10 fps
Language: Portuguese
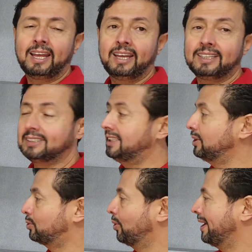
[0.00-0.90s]

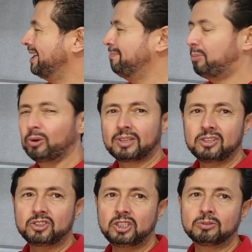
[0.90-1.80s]
requisito
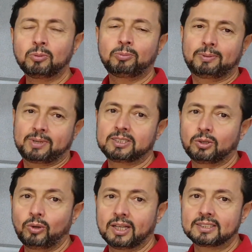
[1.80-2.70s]
importantíssimo para a
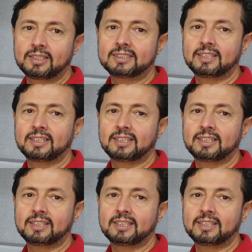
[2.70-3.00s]
segurança da